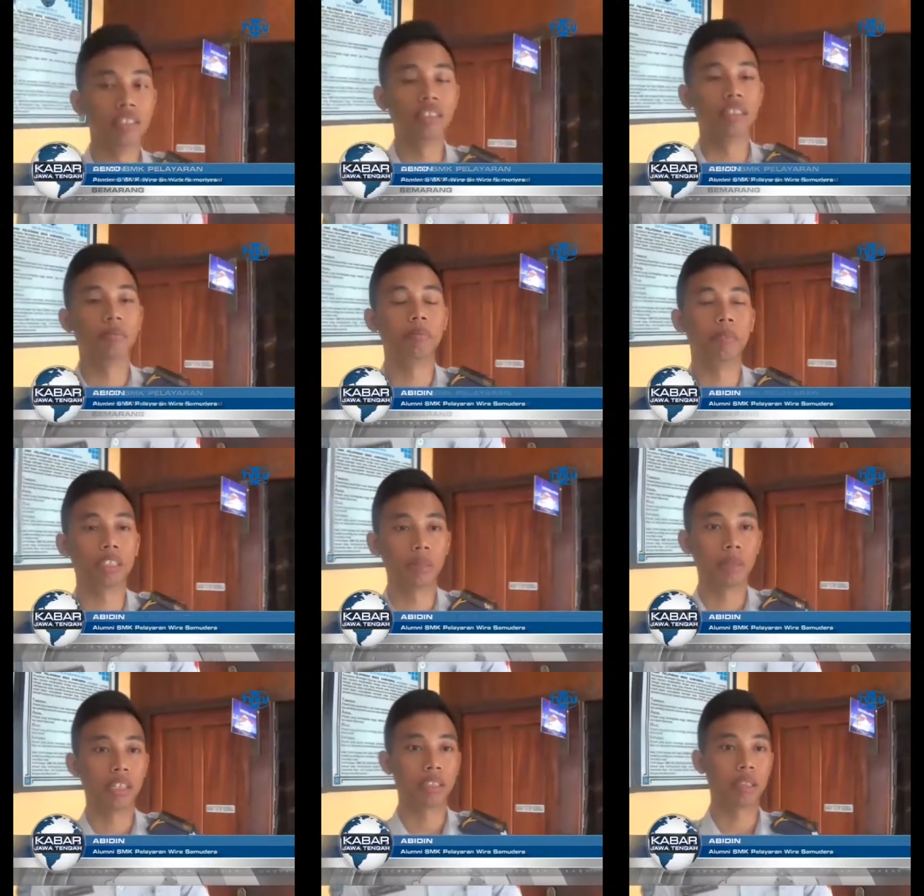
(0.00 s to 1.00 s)
Eh,
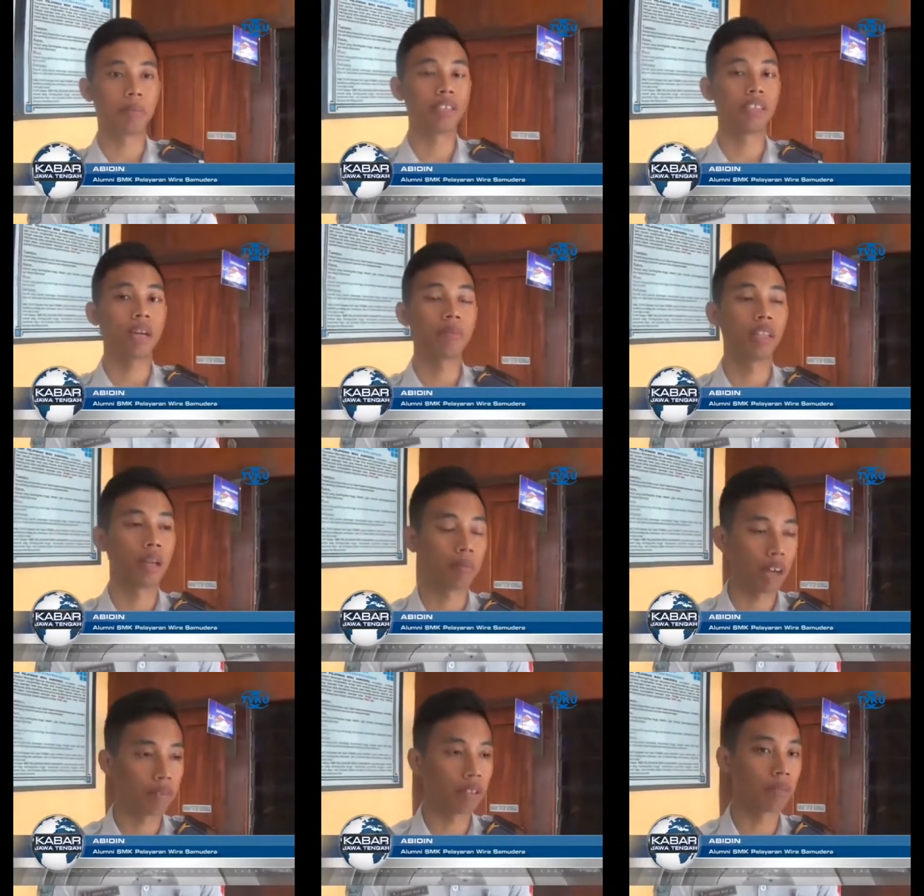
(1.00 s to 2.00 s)
pertama, saya minta
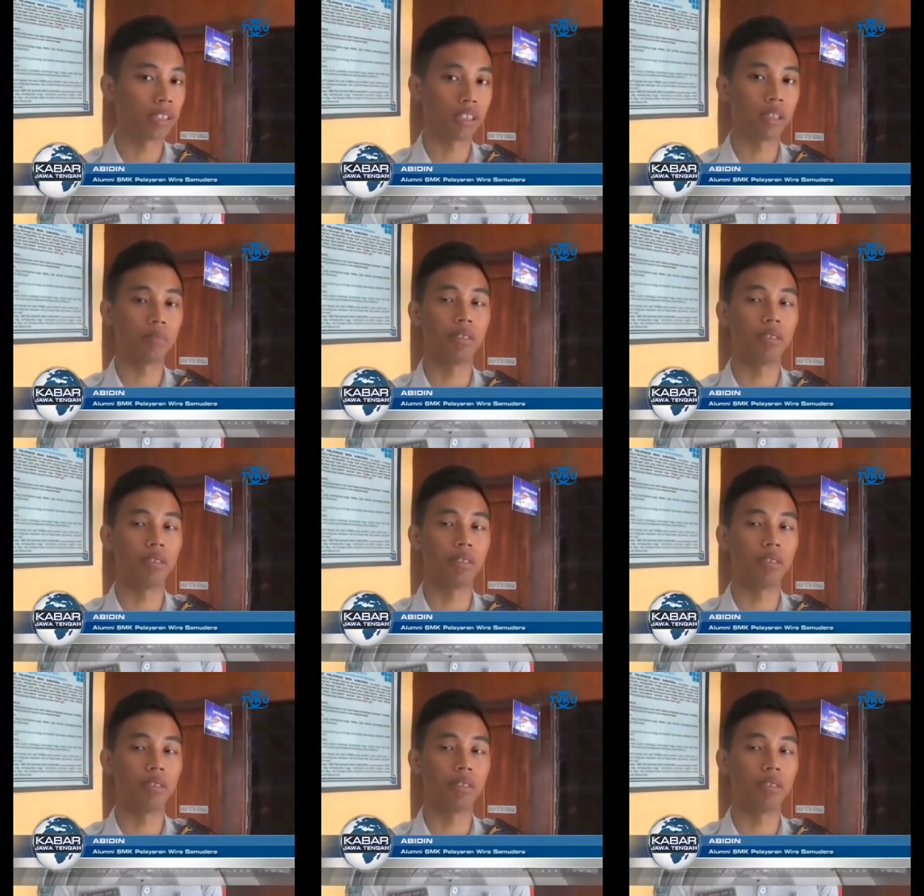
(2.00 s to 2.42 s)
maaf kepada